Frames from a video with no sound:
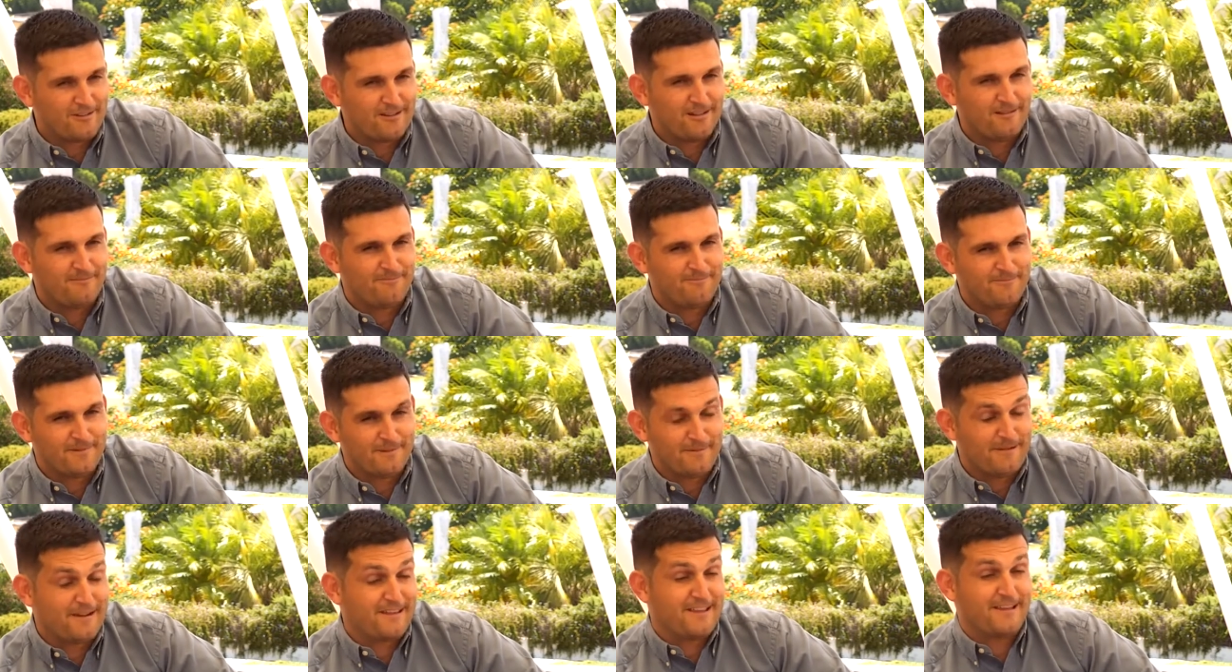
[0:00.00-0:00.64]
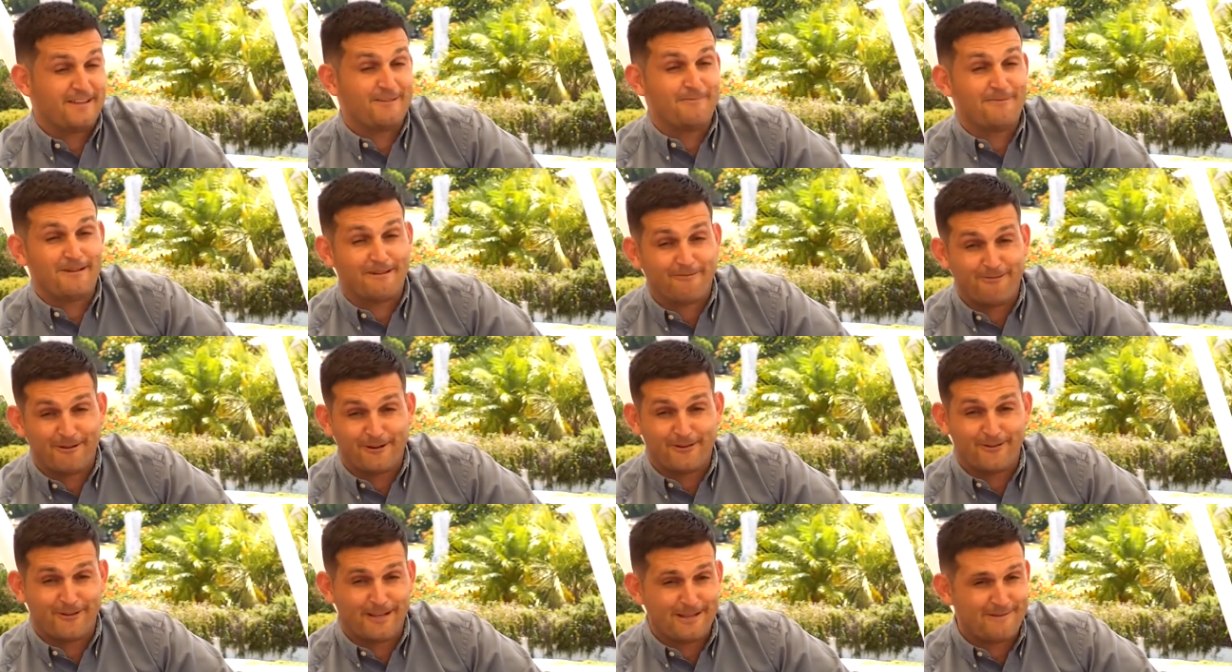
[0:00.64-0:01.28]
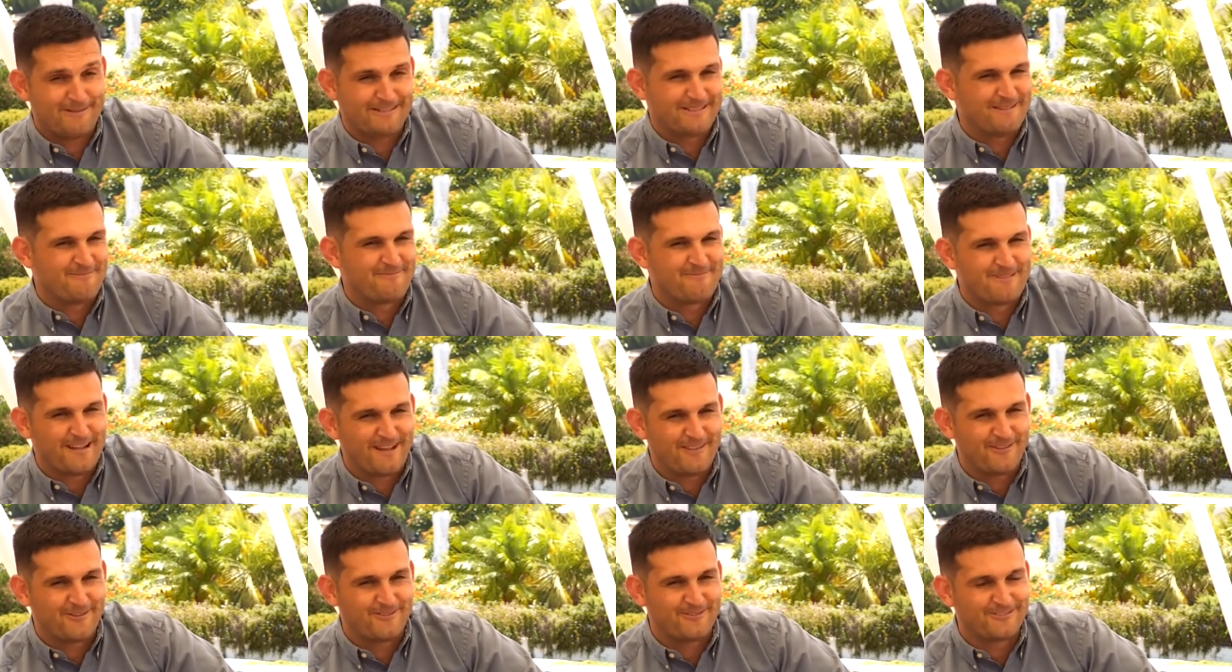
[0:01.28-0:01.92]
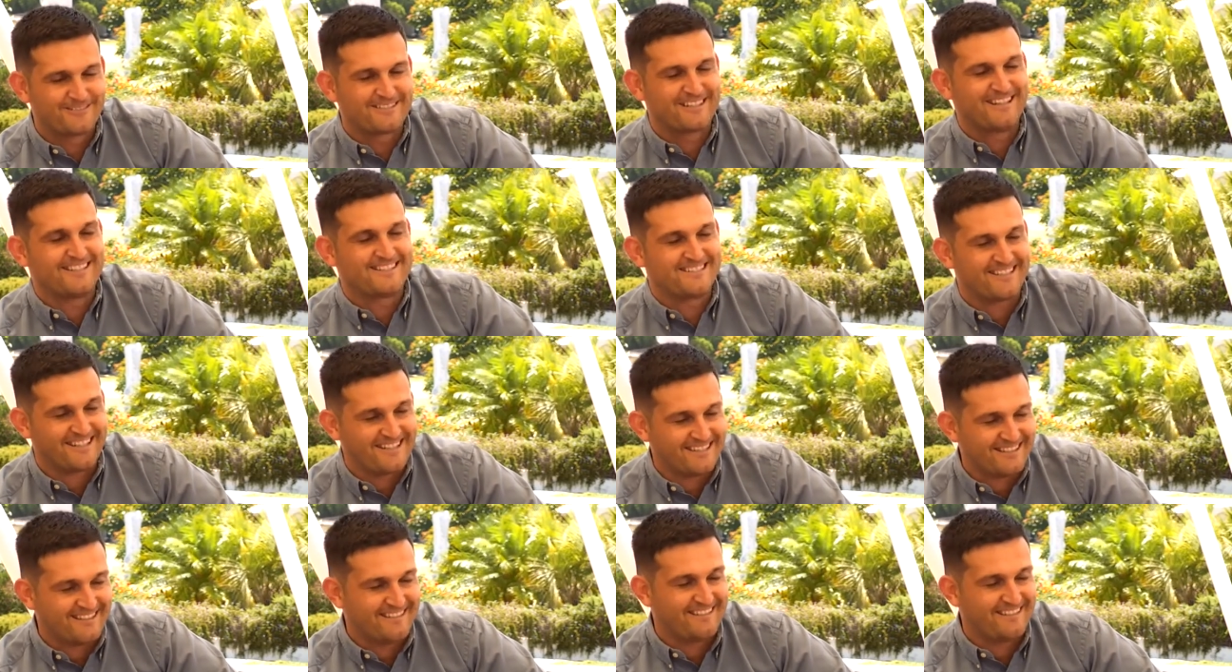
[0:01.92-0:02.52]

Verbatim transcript: El primer día yo me acuerdo que iba temblando en un traje de chaqueta.